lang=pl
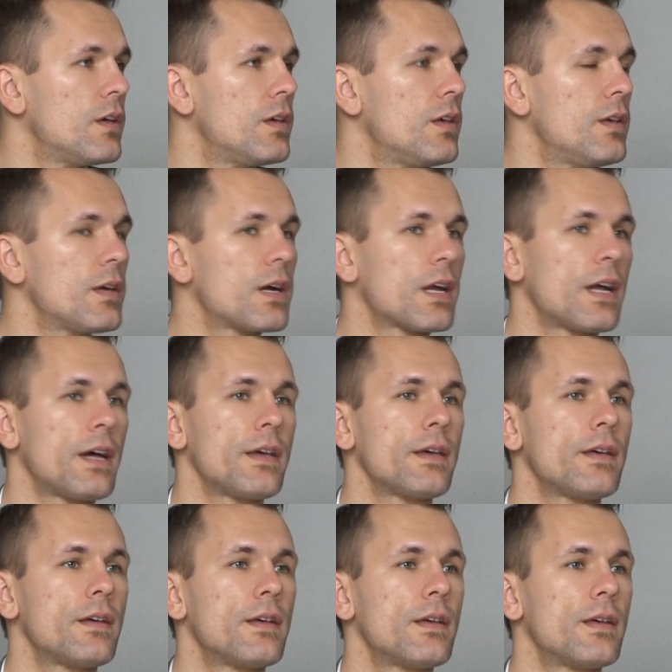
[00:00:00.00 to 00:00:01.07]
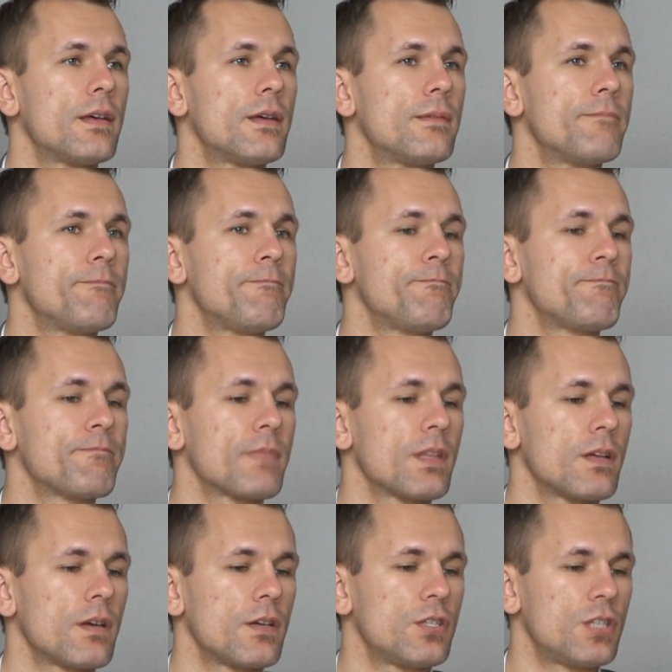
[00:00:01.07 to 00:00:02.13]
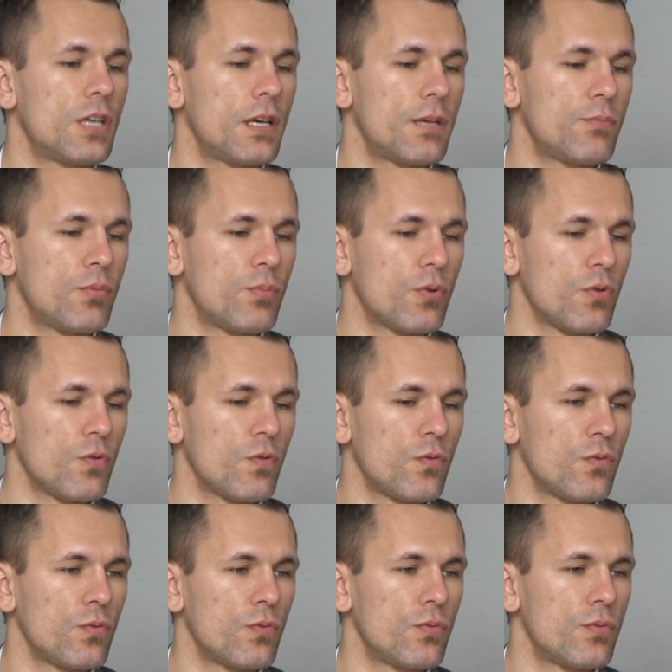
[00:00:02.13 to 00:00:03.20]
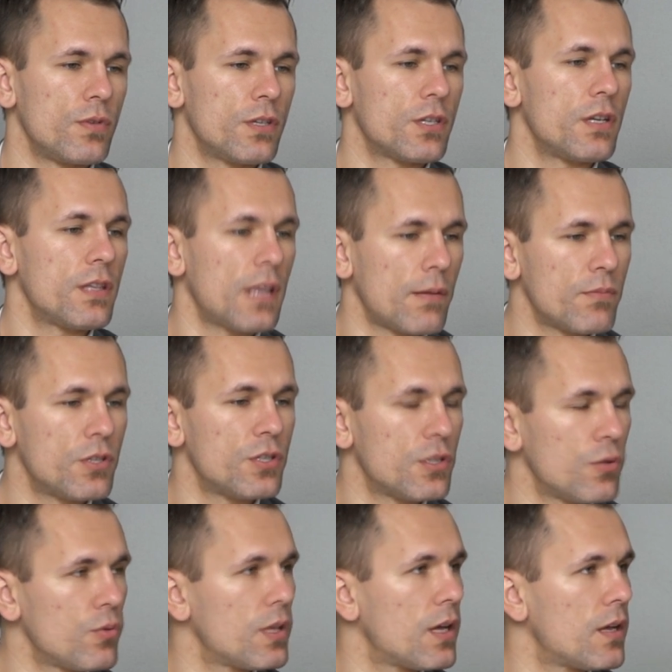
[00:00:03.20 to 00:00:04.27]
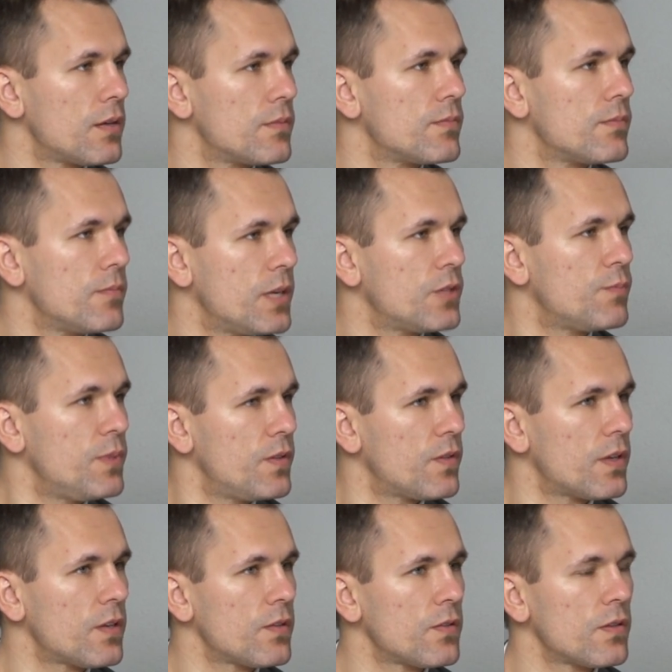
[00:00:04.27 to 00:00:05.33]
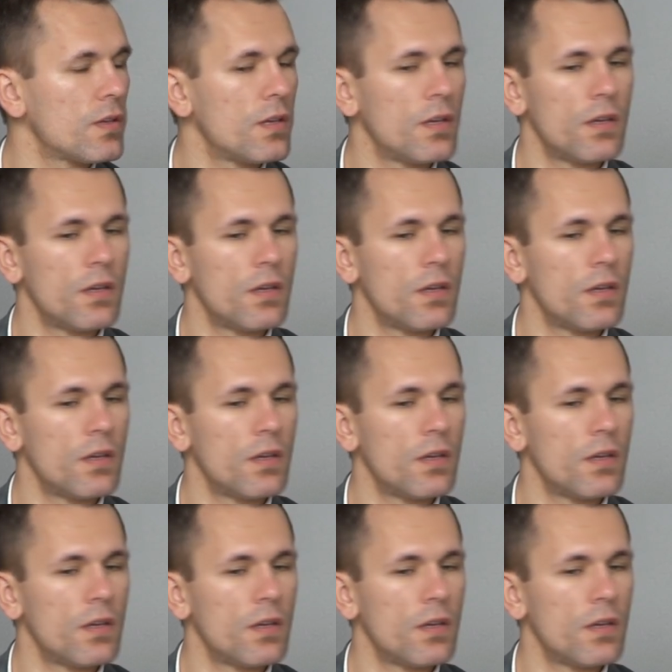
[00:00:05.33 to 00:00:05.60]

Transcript: i kraj, e, gdzie po prostu, jeżeli tam Ci się uda mieć biznes,